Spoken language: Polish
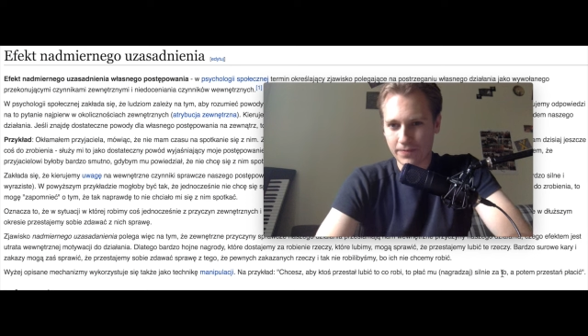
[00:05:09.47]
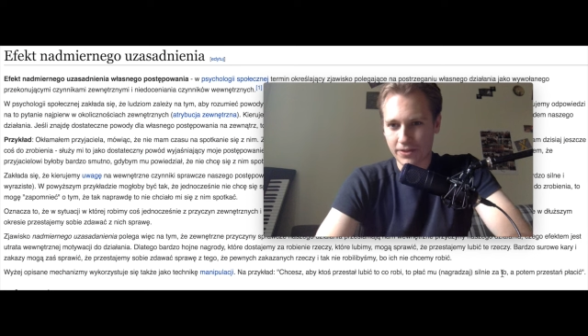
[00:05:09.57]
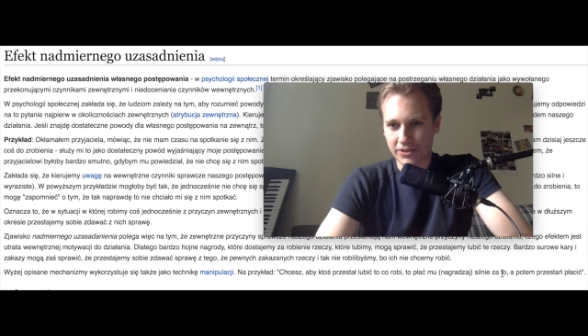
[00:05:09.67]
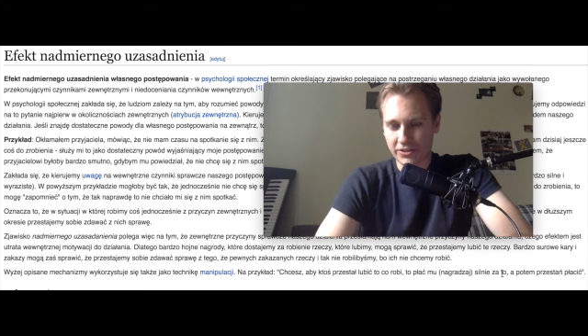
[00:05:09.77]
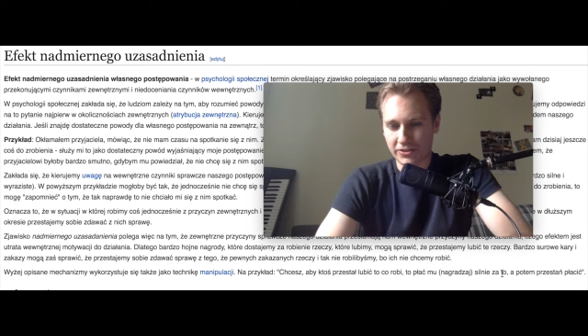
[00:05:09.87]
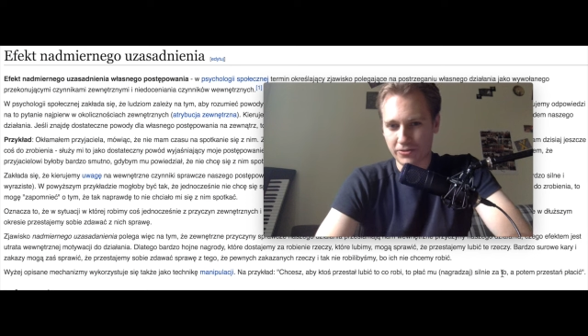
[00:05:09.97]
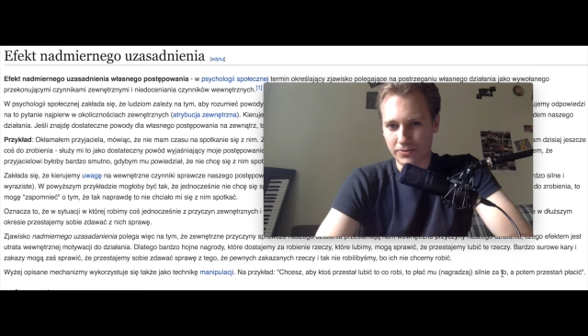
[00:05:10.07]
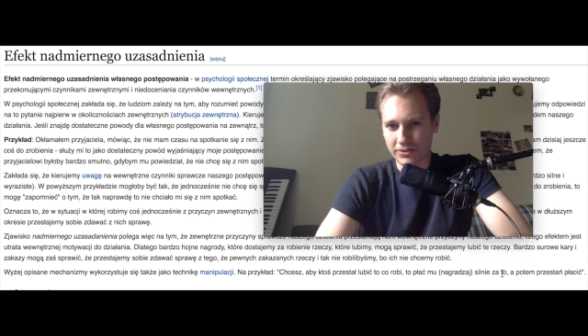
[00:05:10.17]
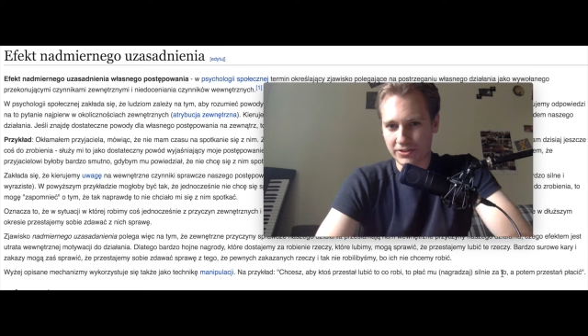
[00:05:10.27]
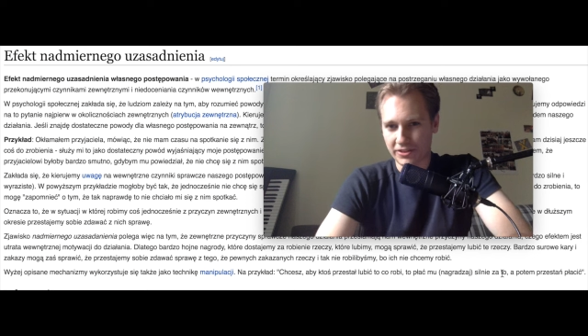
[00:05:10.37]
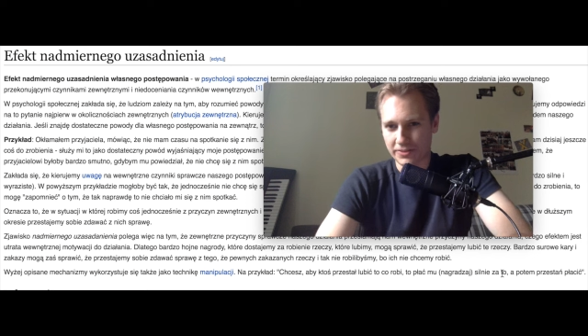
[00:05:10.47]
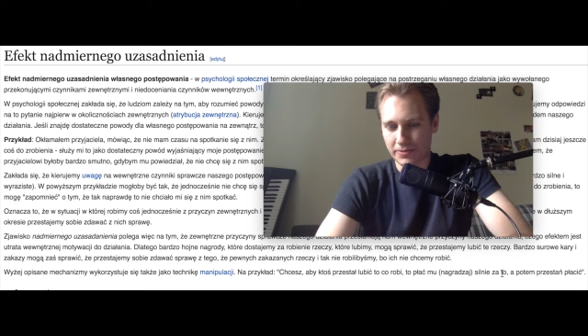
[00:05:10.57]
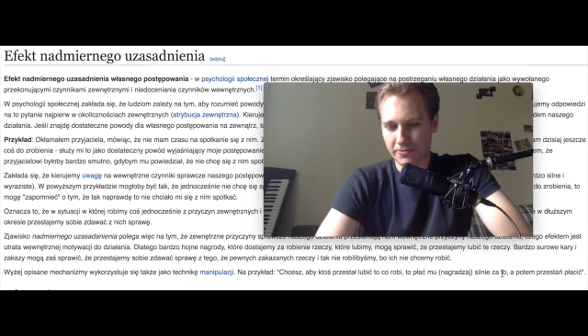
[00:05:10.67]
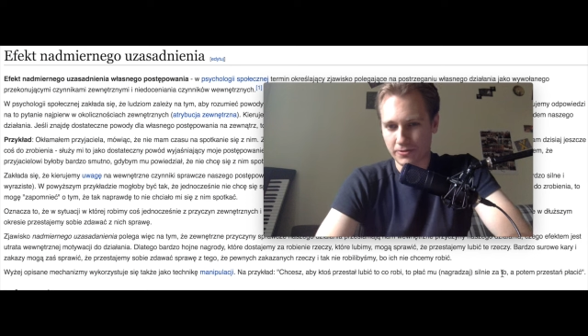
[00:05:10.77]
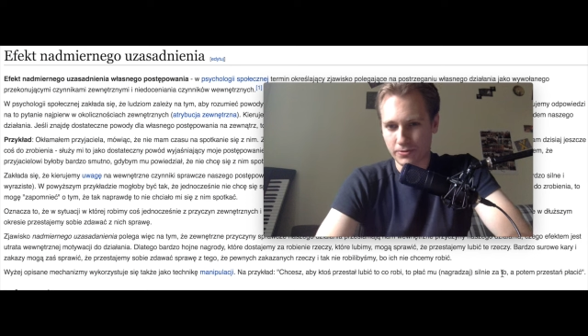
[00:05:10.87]
Jeżeli to robicie z
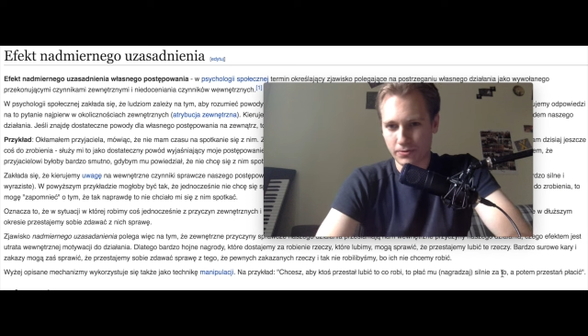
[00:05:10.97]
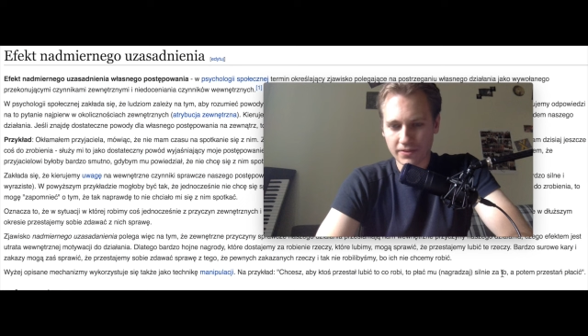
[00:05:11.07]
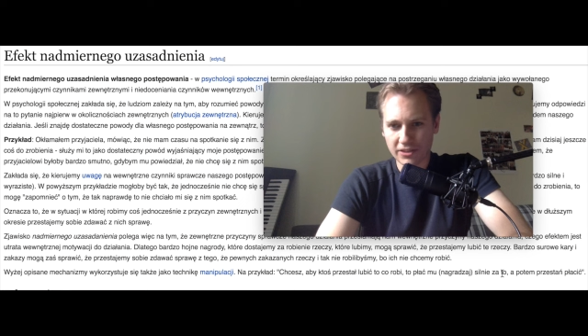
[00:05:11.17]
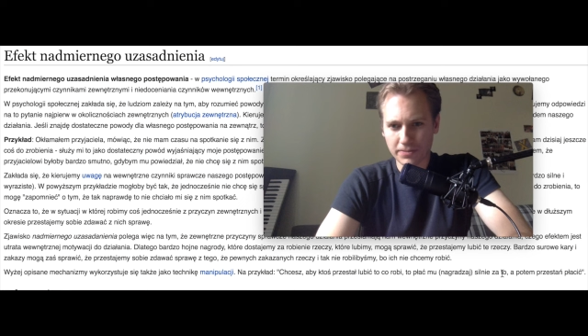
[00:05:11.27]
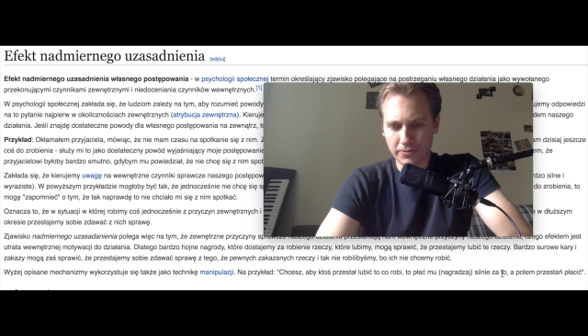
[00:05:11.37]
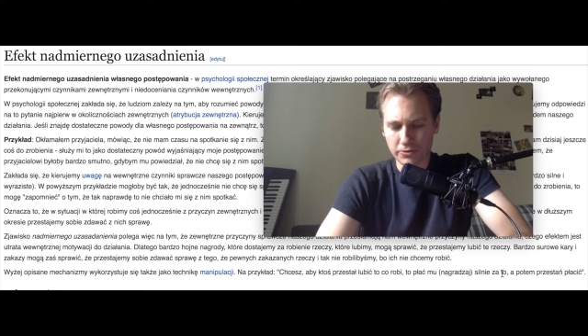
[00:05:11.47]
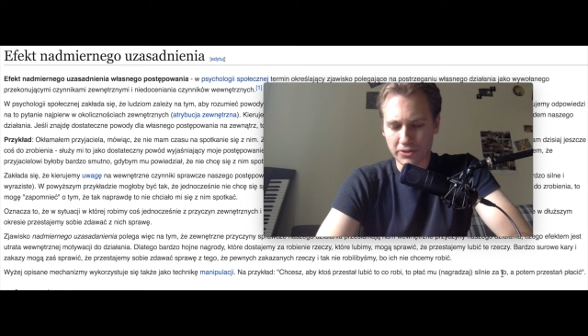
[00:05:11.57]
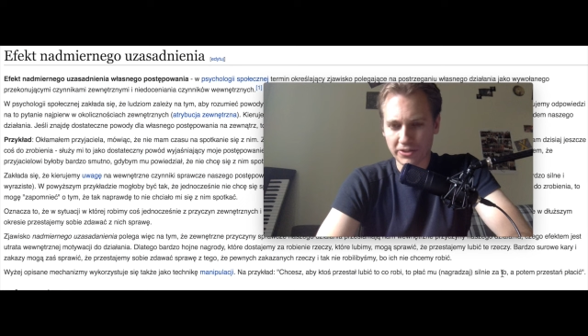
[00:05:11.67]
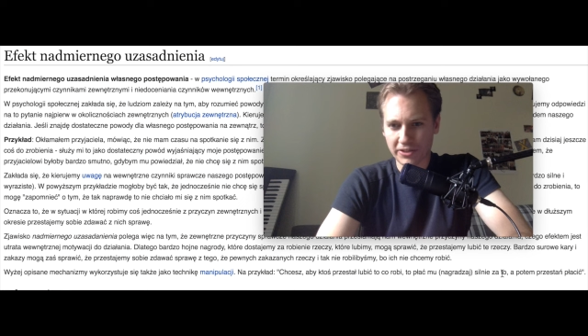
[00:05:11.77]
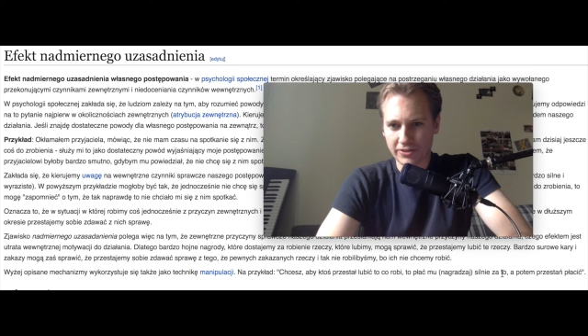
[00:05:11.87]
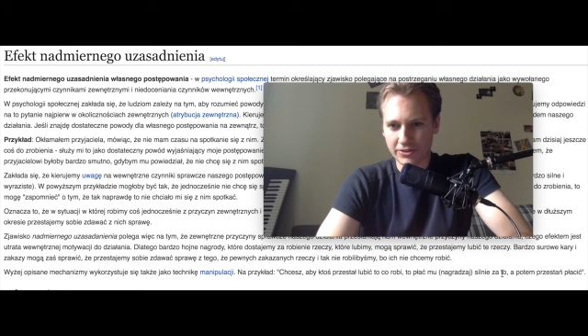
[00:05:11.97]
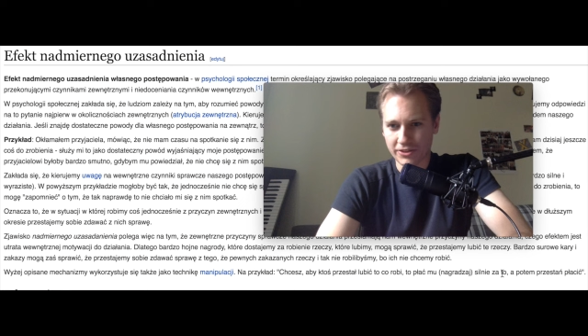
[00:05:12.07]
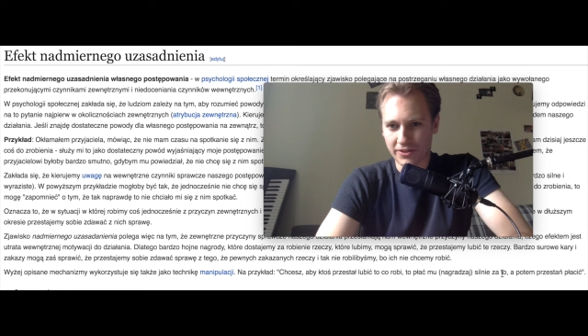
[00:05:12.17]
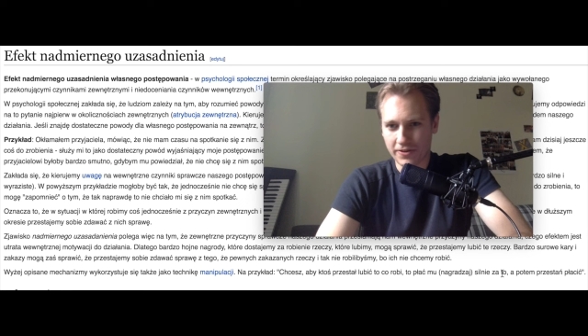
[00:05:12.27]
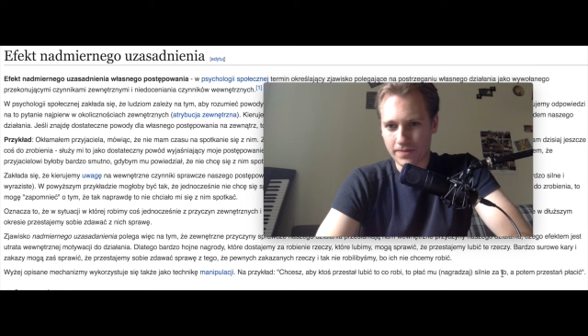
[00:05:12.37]
powodu, z powodu takiego,
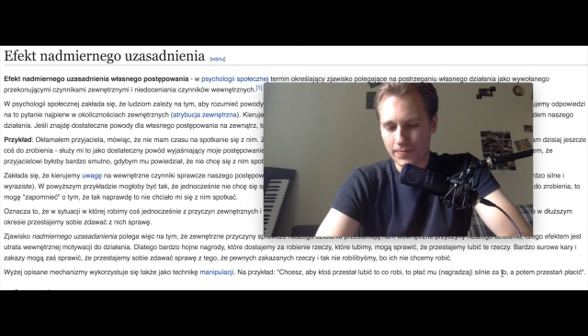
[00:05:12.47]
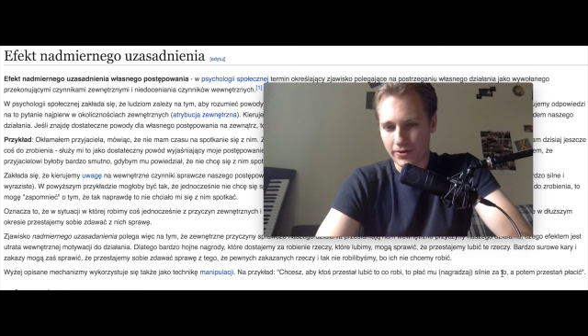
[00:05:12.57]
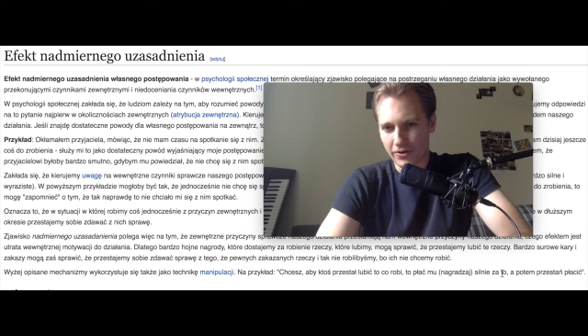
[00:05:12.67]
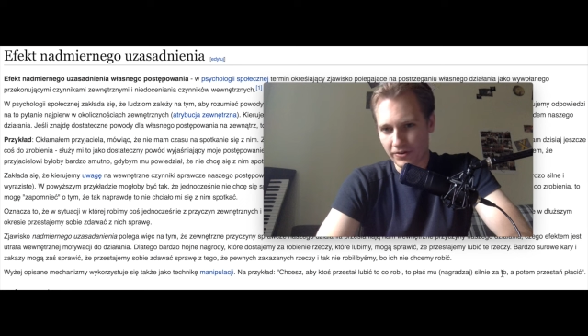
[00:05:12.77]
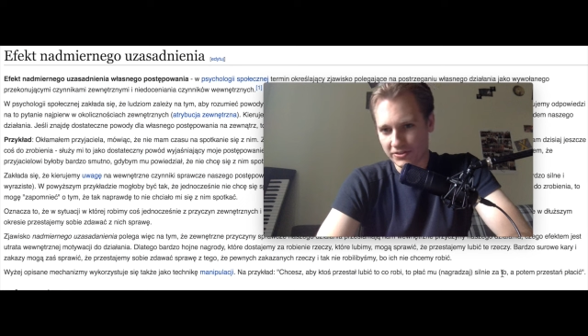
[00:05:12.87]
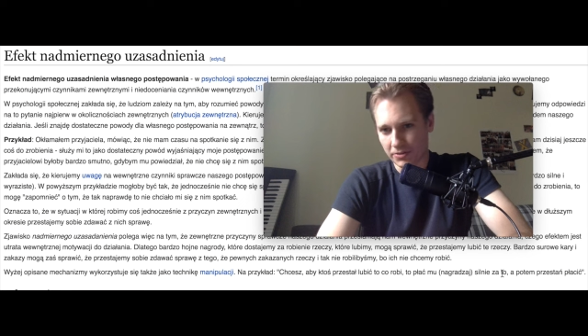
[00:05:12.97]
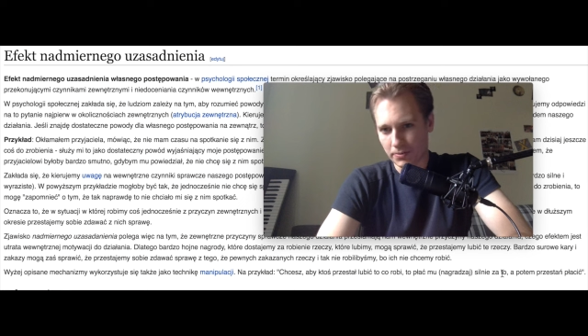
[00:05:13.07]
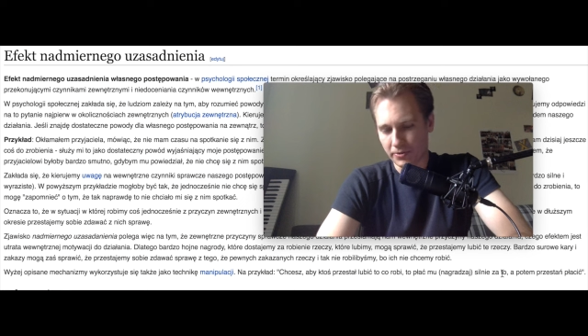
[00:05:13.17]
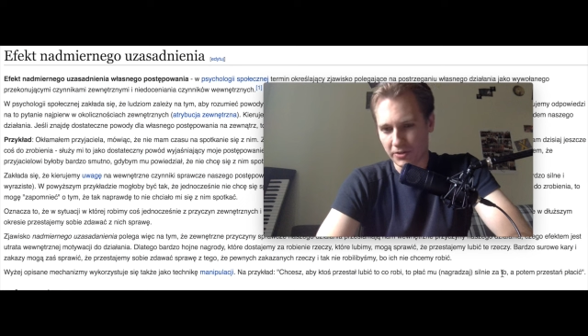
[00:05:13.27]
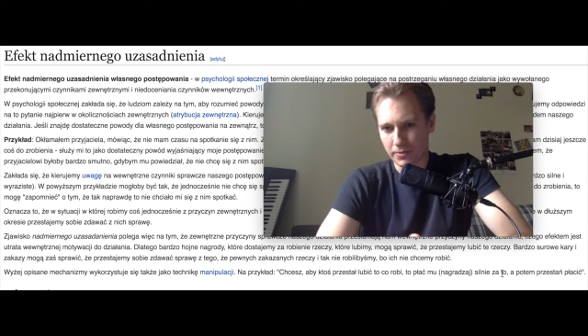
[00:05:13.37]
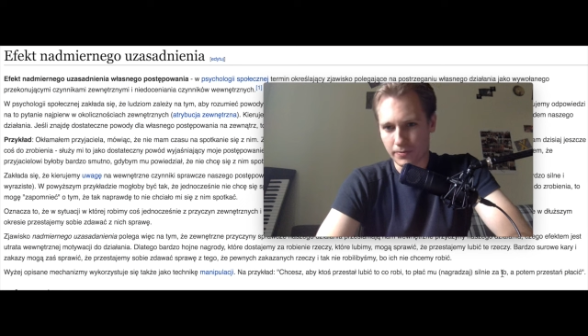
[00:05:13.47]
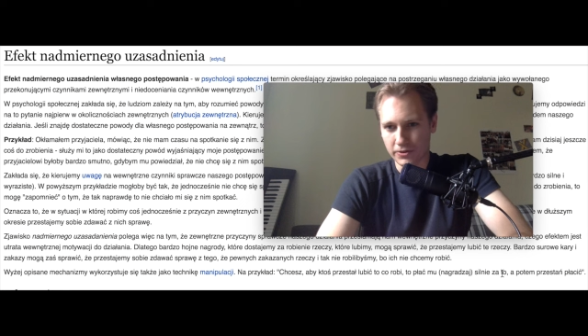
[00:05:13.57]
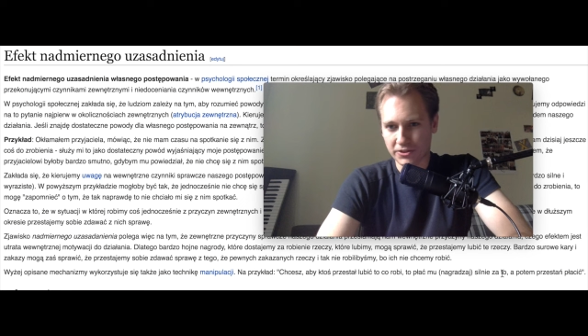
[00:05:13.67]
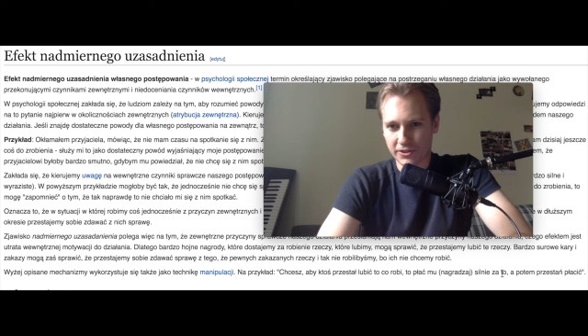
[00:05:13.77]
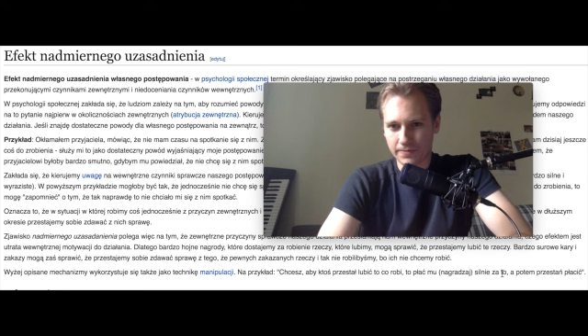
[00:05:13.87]
że o, zrobię projekt
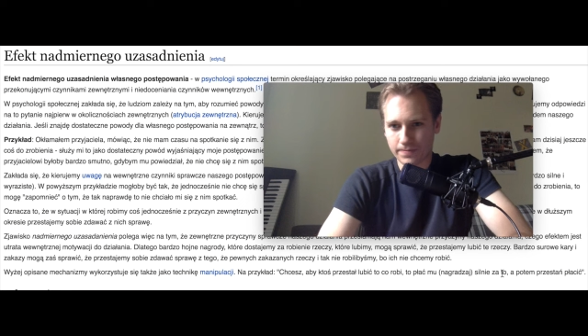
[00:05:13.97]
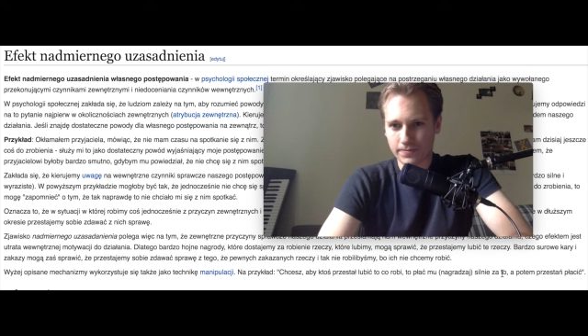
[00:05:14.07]
poboczny,